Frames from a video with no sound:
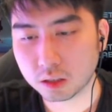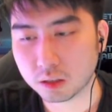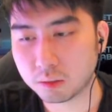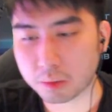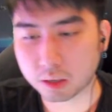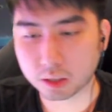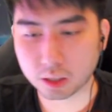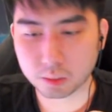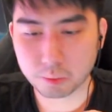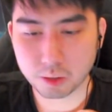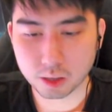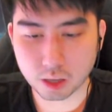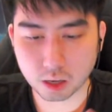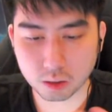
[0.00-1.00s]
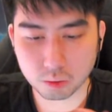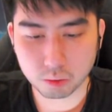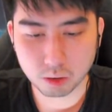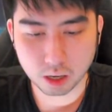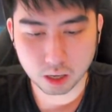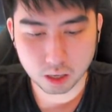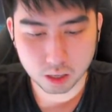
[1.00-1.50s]
Martis bintang
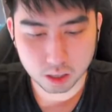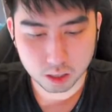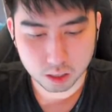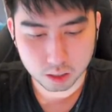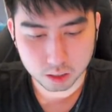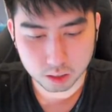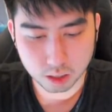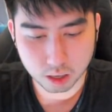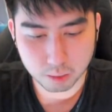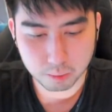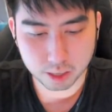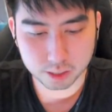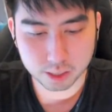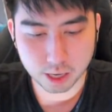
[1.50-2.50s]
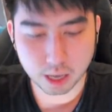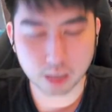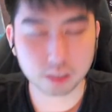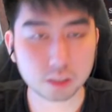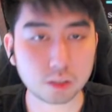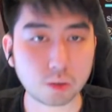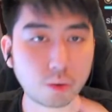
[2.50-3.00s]
2 dengan blessing
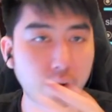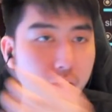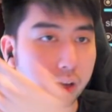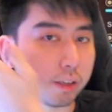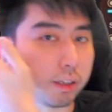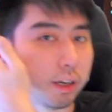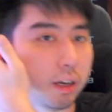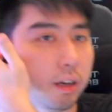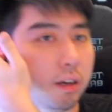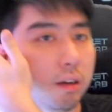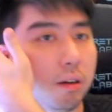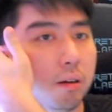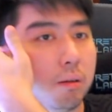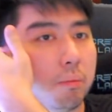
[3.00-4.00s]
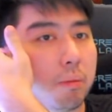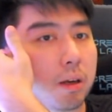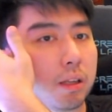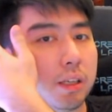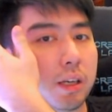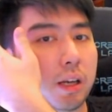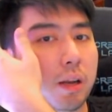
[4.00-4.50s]
Astro ya guys ya.
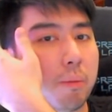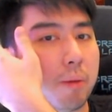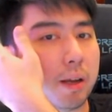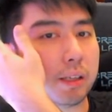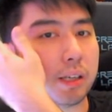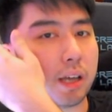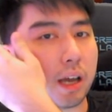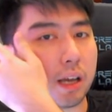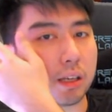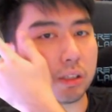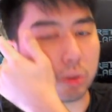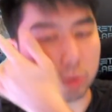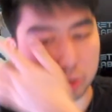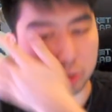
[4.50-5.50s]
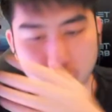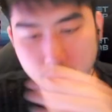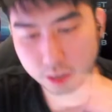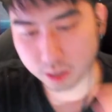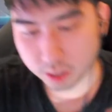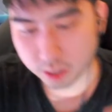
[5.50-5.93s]
Martisnya ini blessing Astro coy.